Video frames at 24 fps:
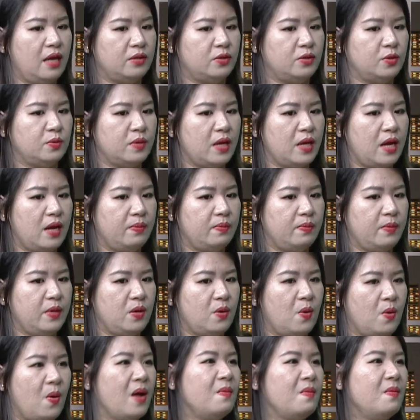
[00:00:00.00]
chúng ta bị
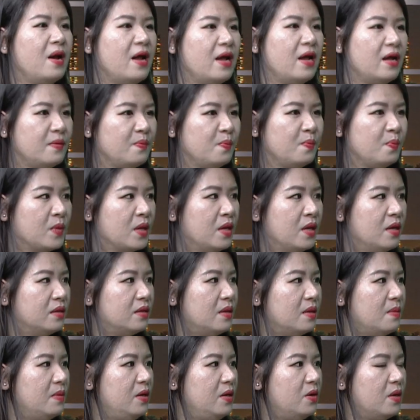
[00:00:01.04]
hoang mang
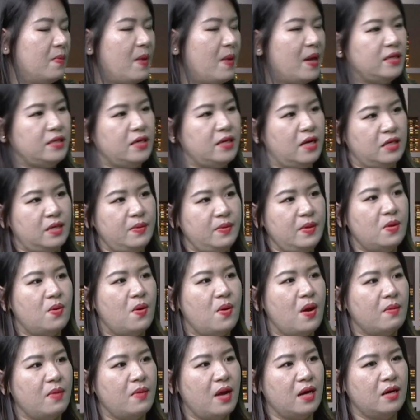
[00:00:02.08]
tâm lý của các bạn trẻ sẽ bị
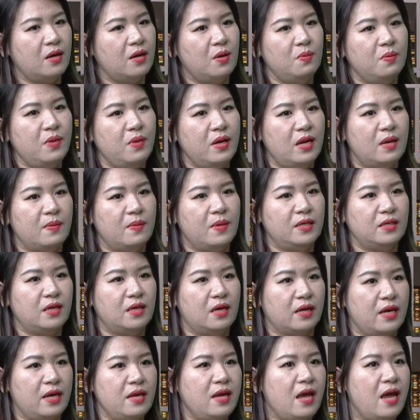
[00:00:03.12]
hoang mang không biết là bây
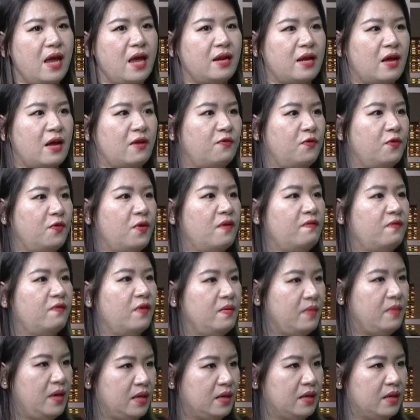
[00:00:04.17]
giờ cái nghề nào phù hợp với
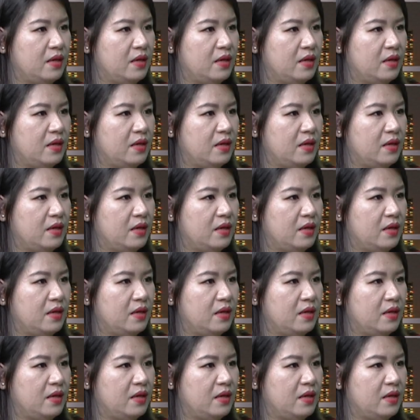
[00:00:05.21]
mình